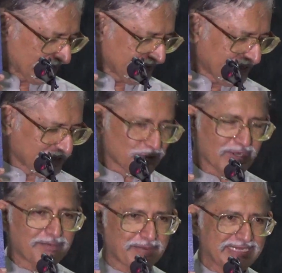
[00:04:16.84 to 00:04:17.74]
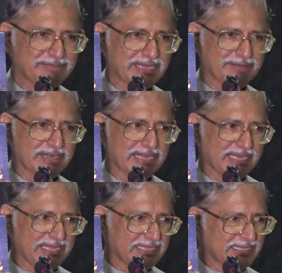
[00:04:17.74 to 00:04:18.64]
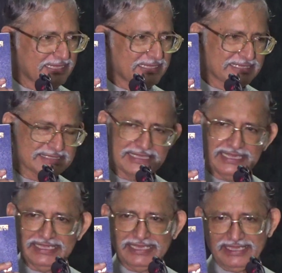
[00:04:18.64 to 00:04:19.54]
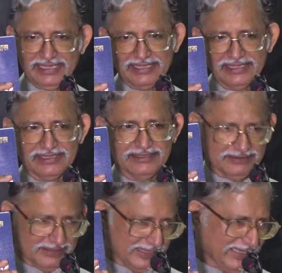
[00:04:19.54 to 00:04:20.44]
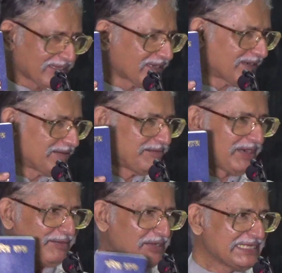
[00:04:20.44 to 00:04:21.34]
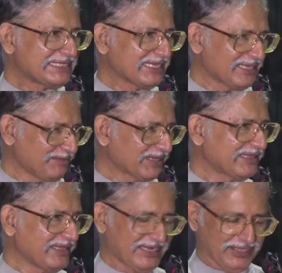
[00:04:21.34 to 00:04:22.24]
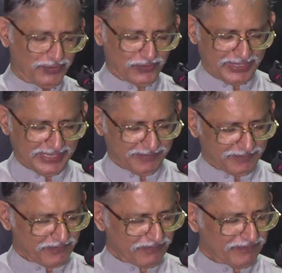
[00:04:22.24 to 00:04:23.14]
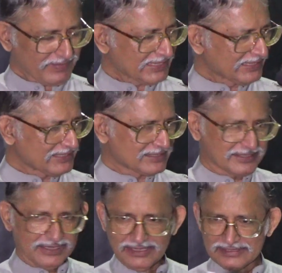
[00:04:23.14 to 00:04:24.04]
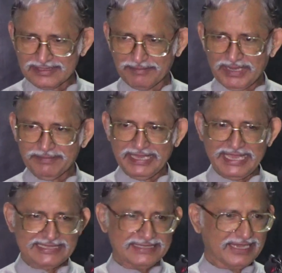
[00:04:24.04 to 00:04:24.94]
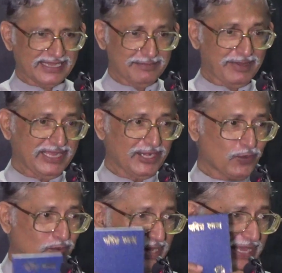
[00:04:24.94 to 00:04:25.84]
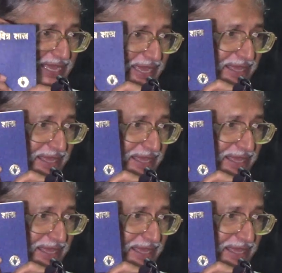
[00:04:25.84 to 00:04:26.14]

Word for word: ये जो कंप्लीट बाइबल है इसके लिए एक मामूली सी कीमत देनी होगी इस सभा में ऐसे कई भाई लोग हैं